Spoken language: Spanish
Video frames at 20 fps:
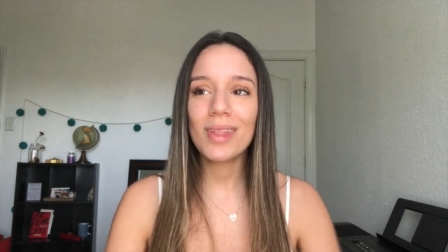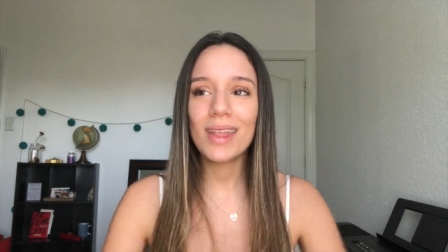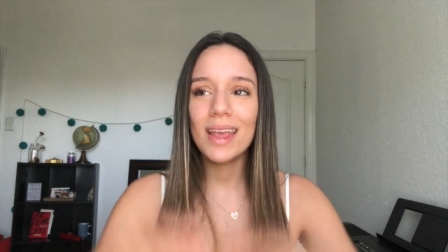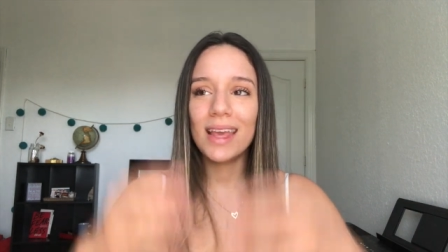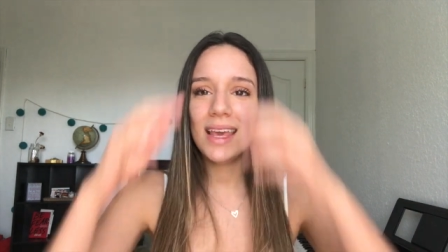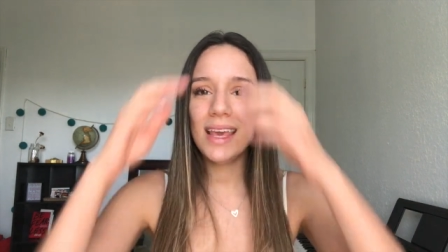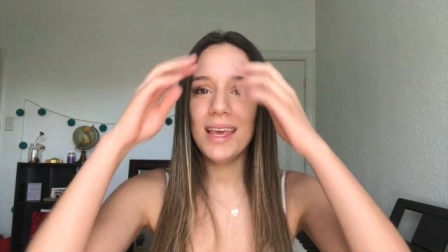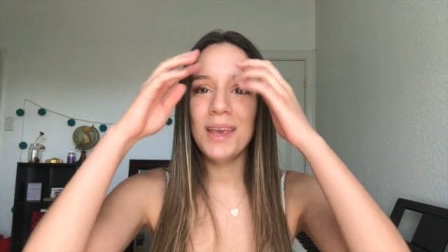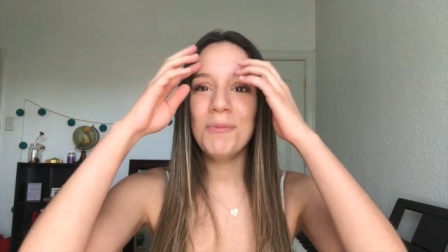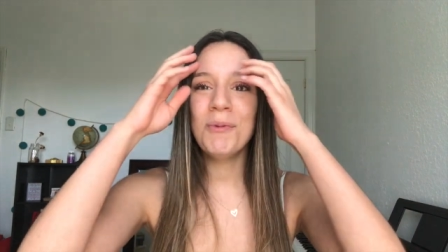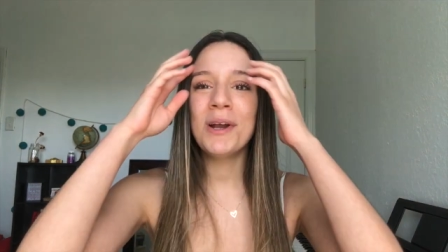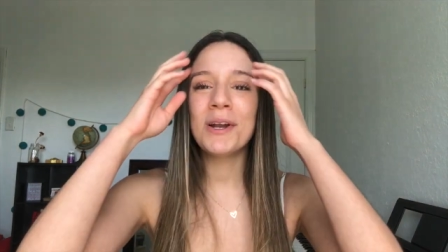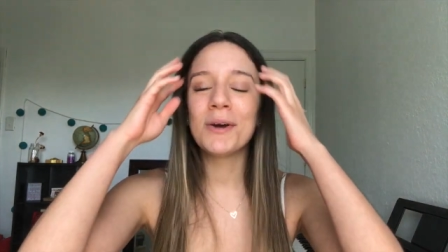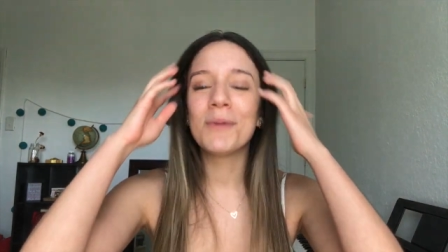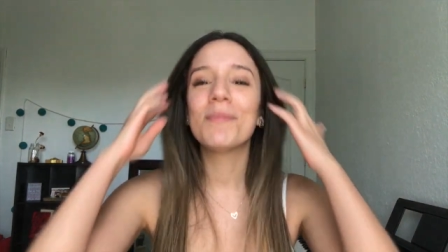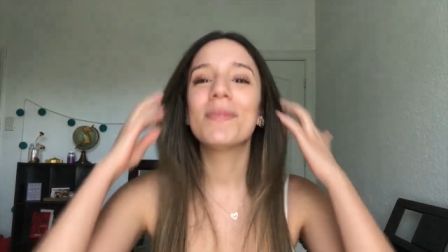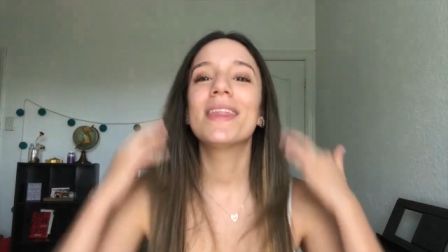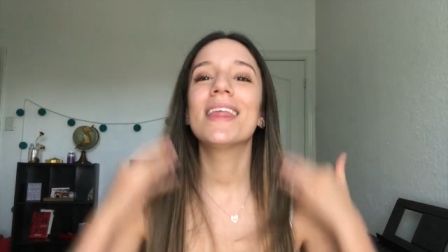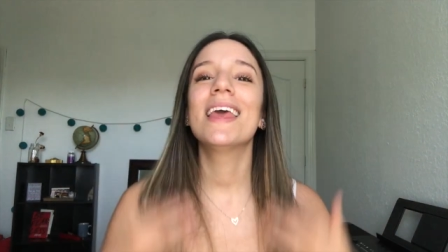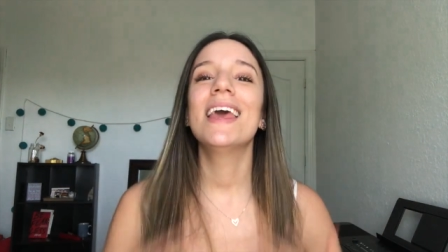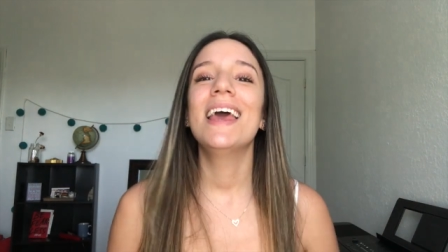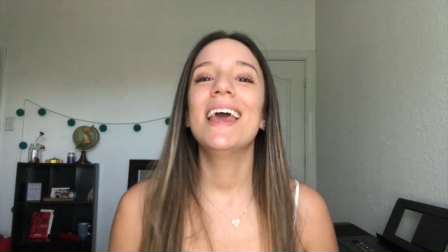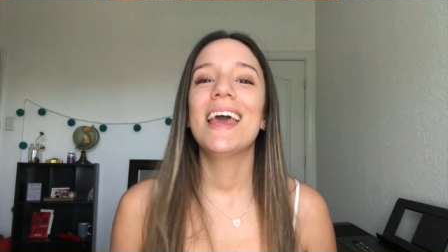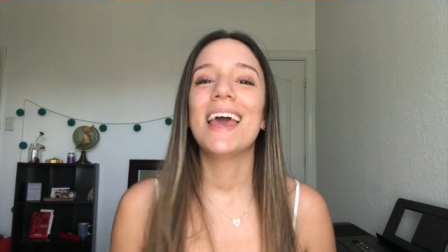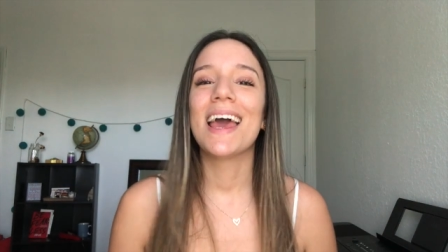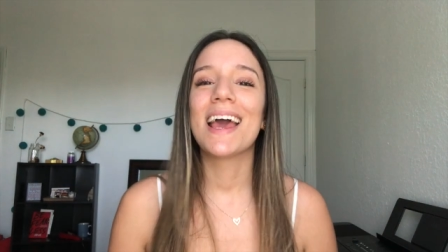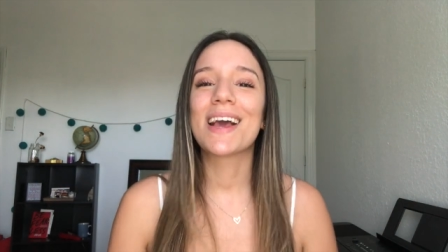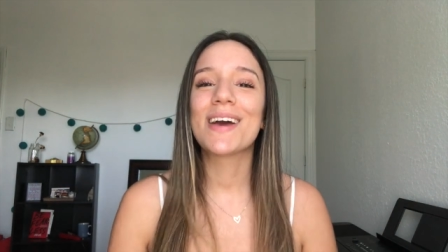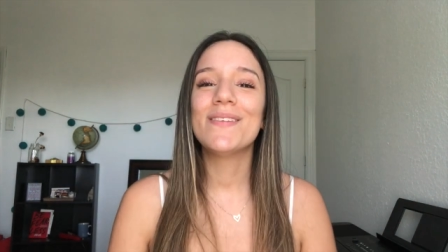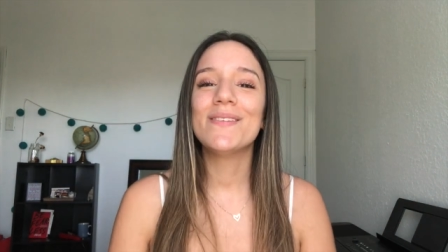Y bueno,
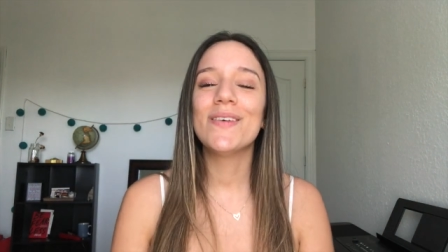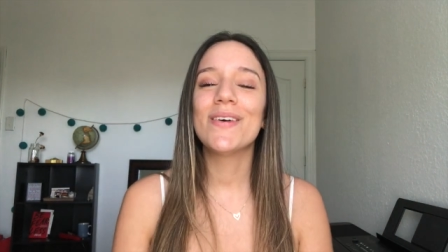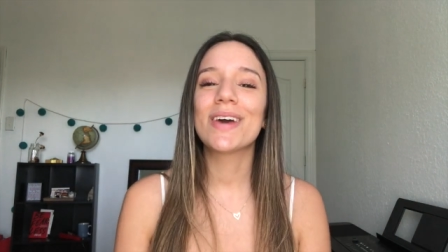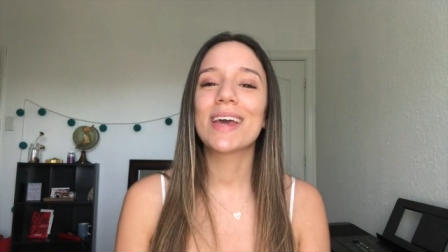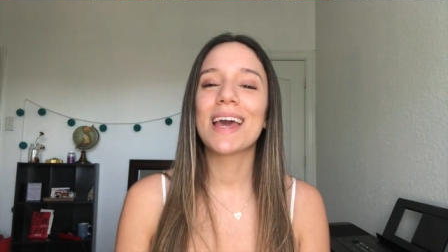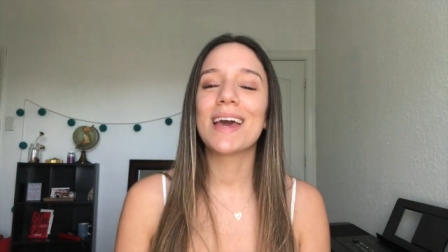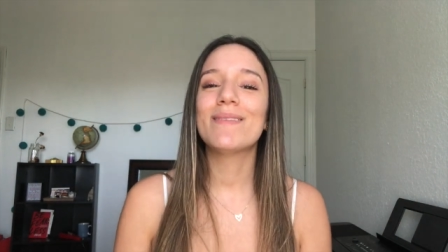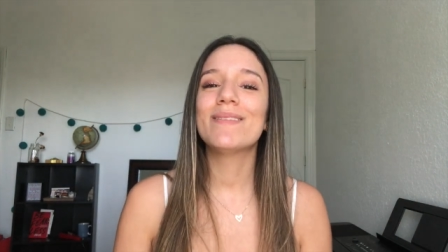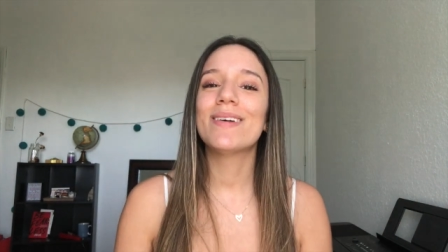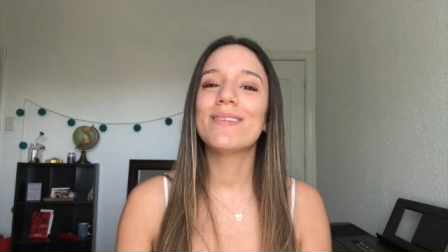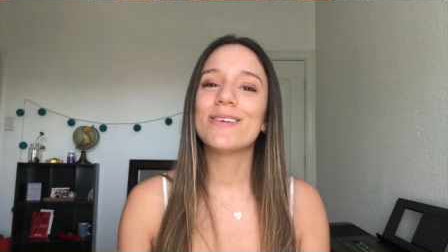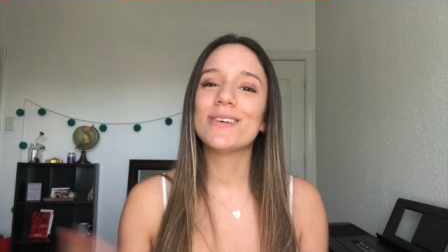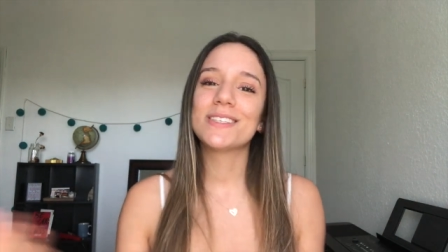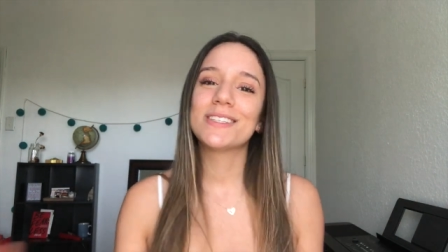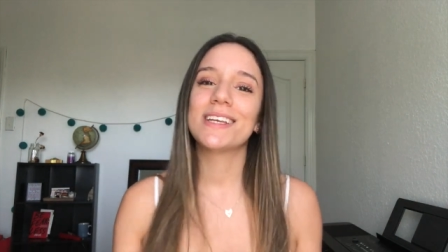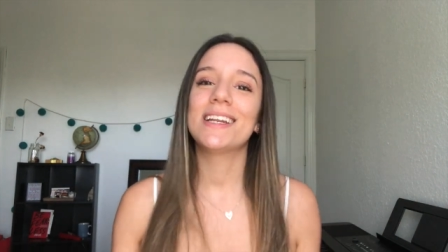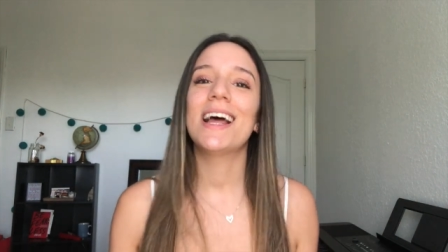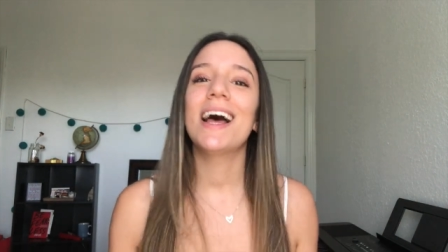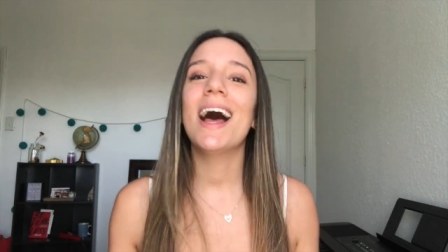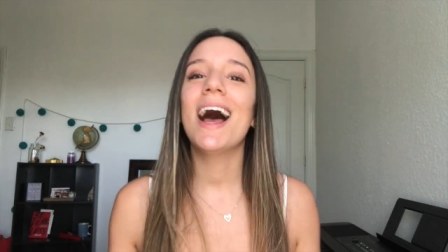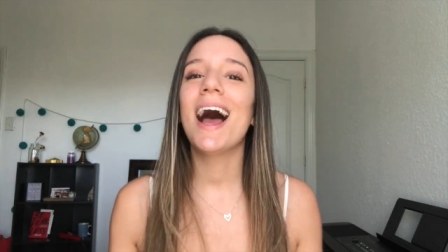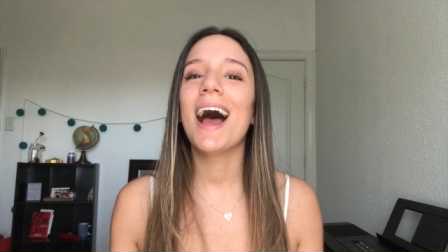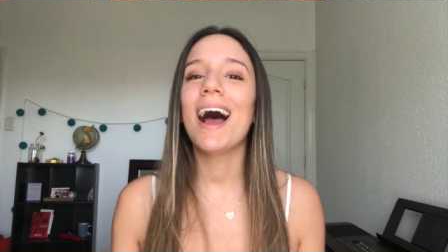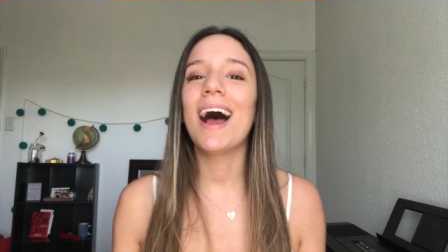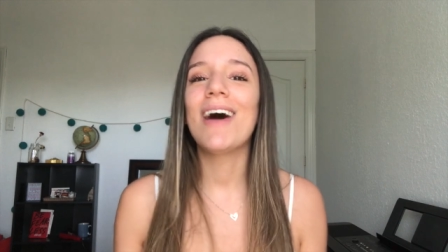es como que me emociona